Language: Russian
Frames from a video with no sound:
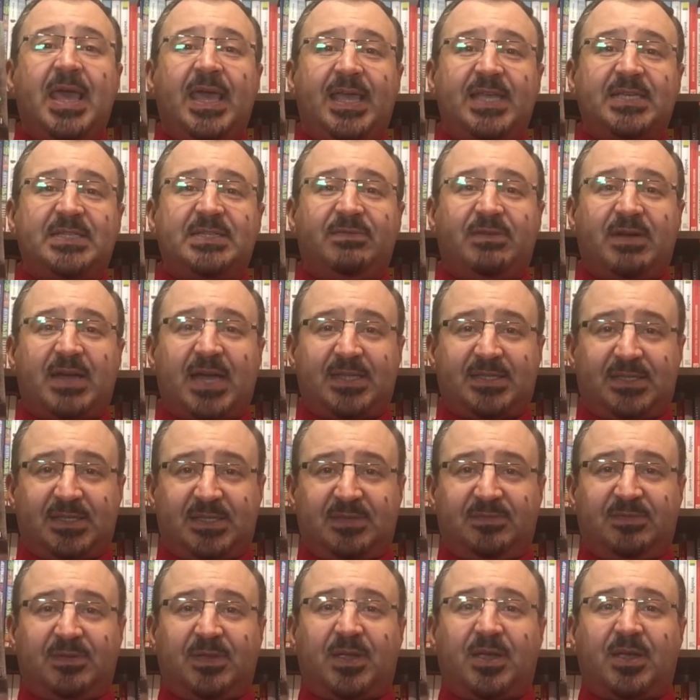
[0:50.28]
Если вы
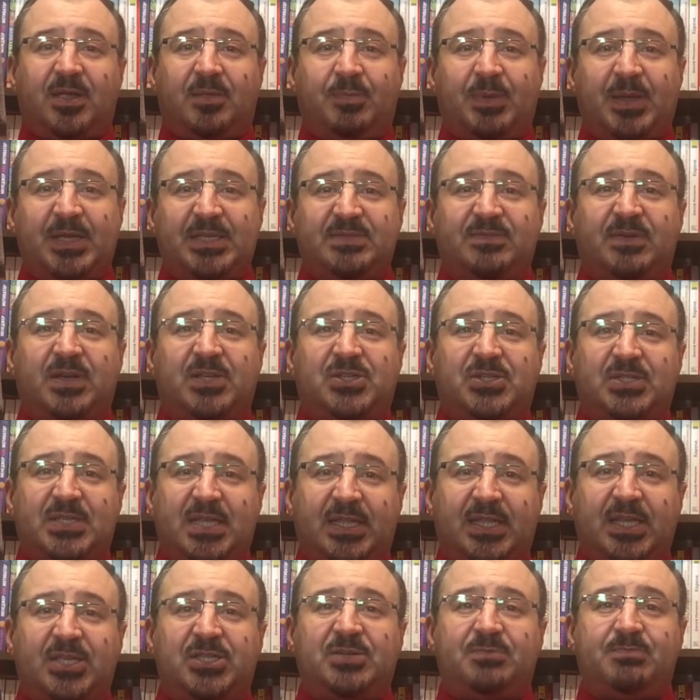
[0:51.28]
хотите выиграть приз, ваша
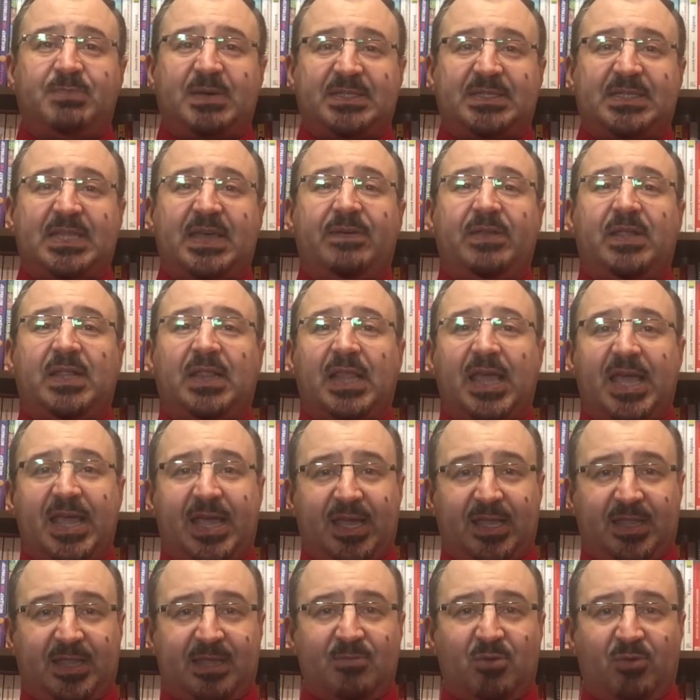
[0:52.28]
задача поставить
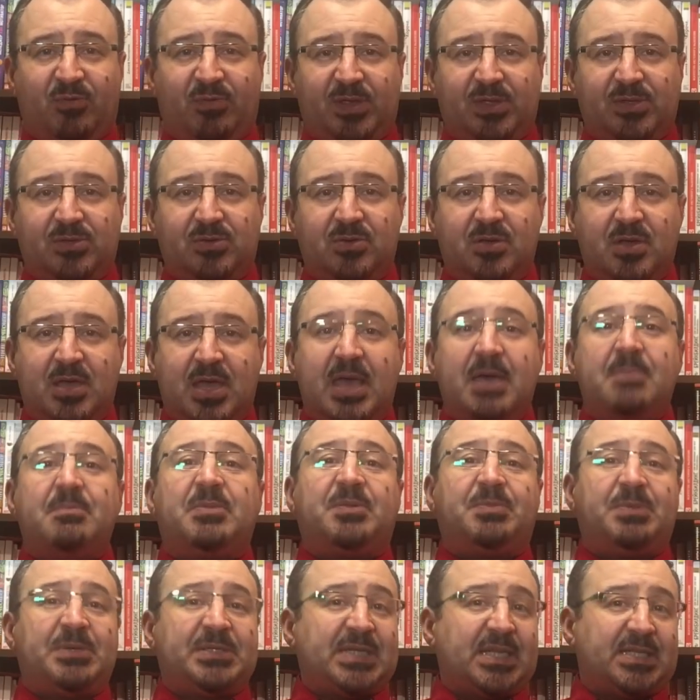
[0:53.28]
лайк этому видео,
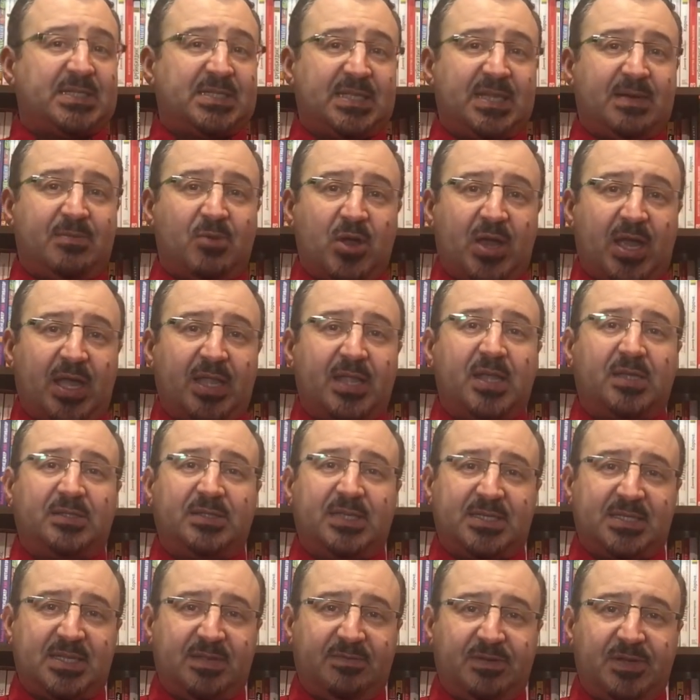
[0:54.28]
подписаться на мой канал,
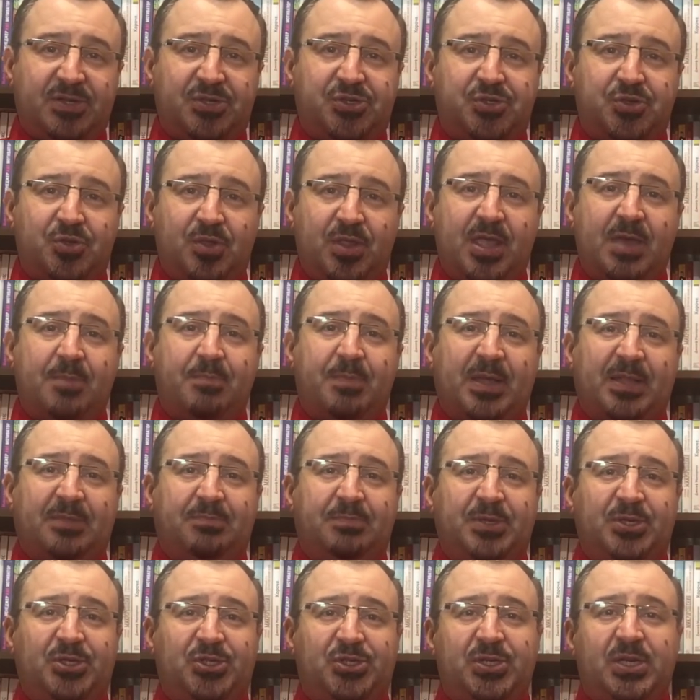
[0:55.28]
если вы еще не
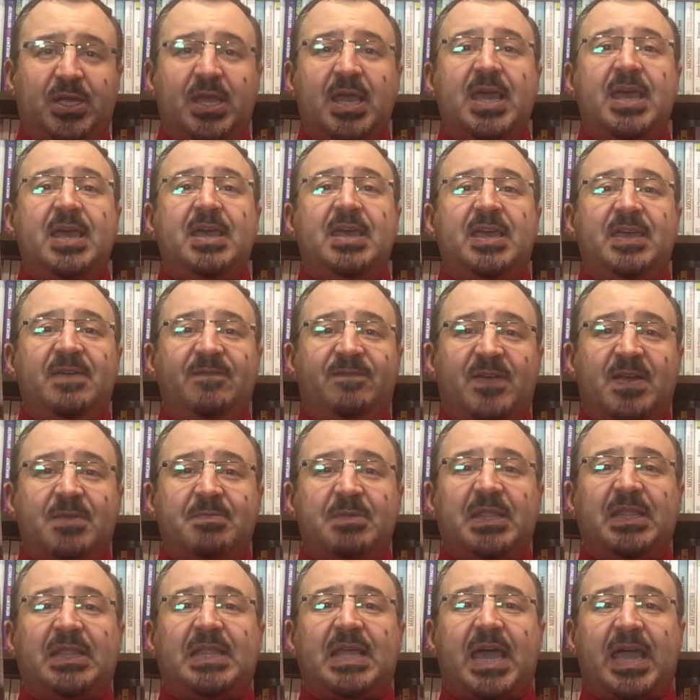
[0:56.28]
подписчик, и в
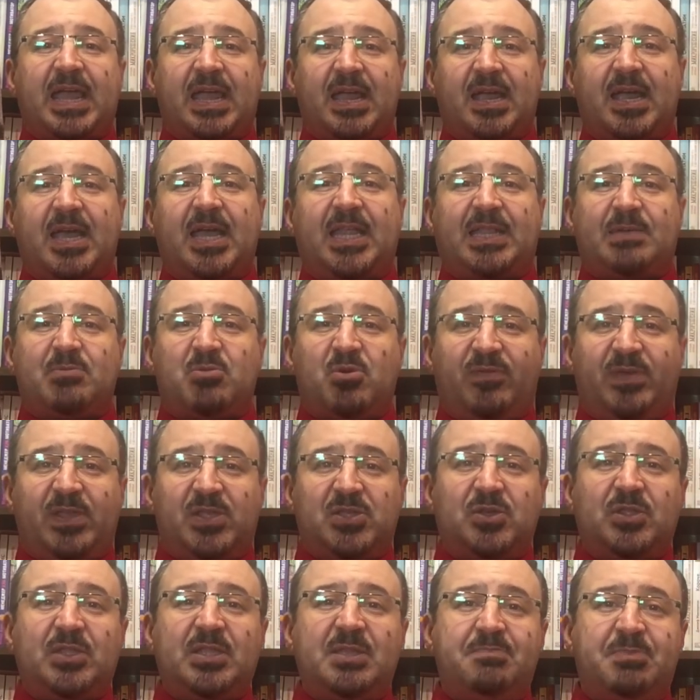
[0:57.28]
комментариях к этому
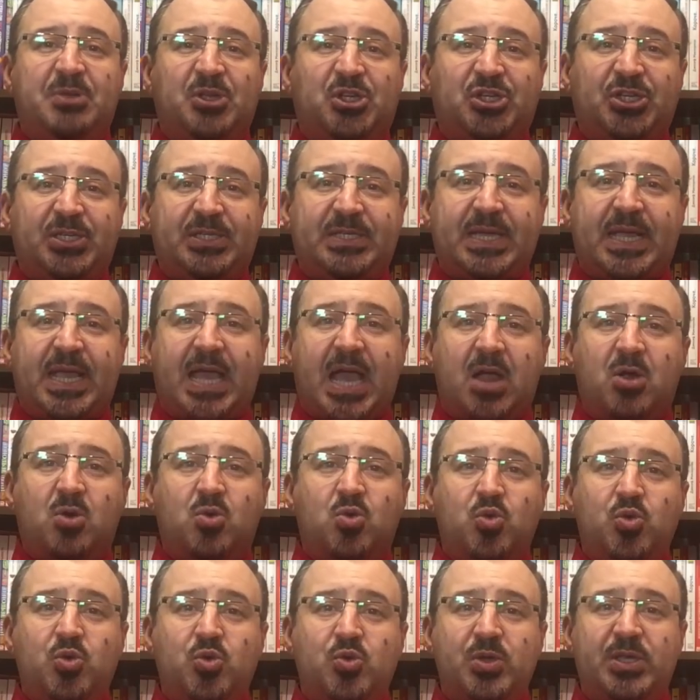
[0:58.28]
видео напишите,
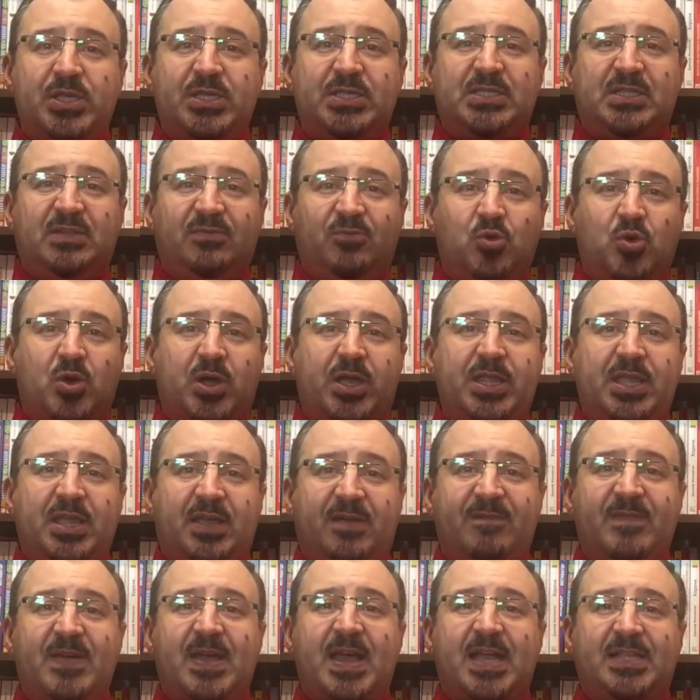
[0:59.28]
какую из двух
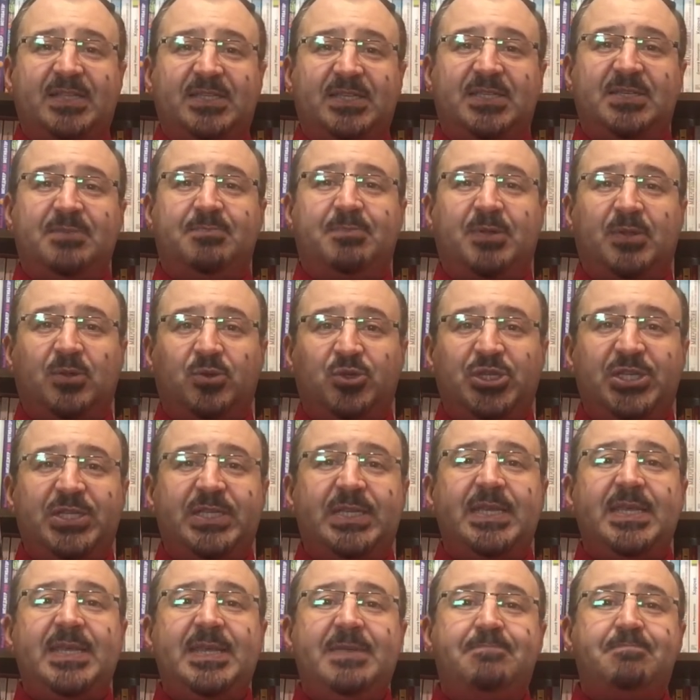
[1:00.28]
книг вы хотите получить
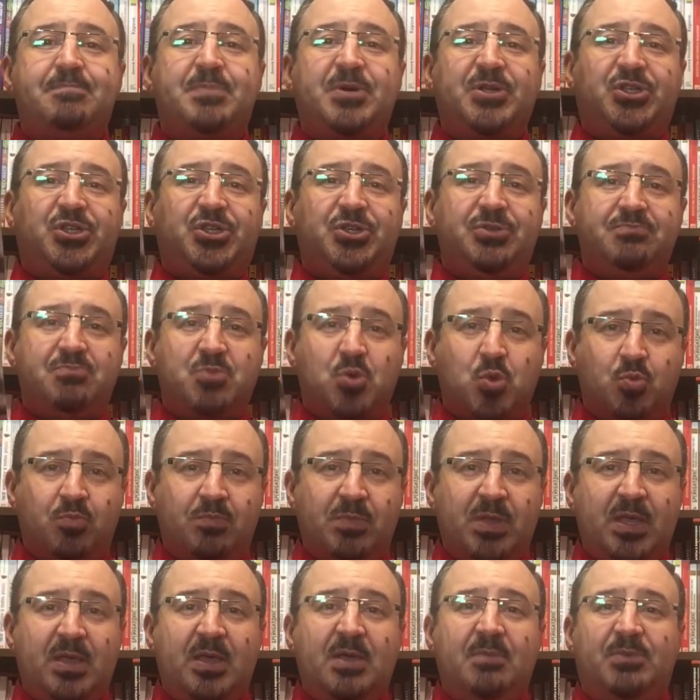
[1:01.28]
и почему.
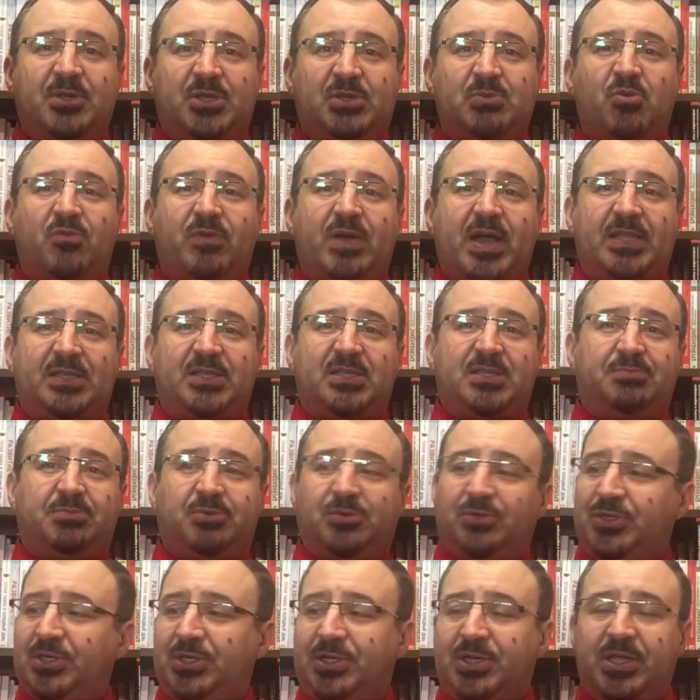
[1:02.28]
Почему вы хотите
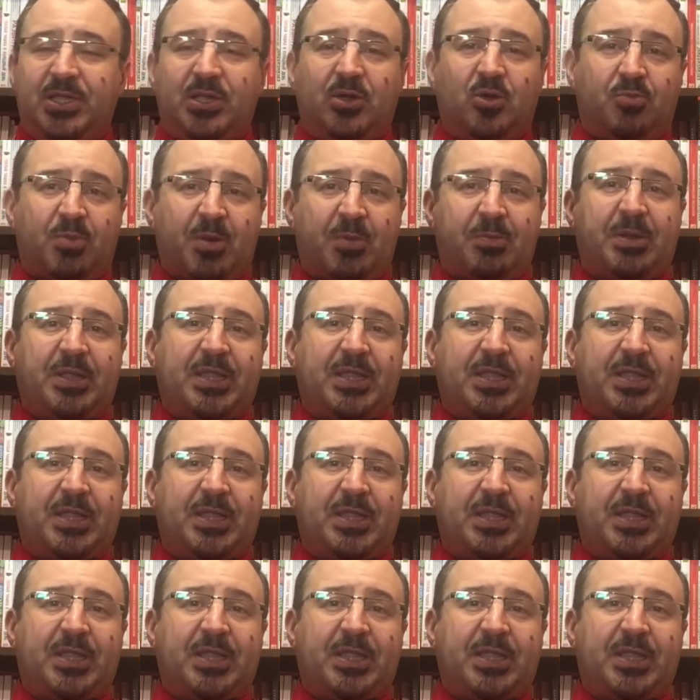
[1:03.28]
получить книгу про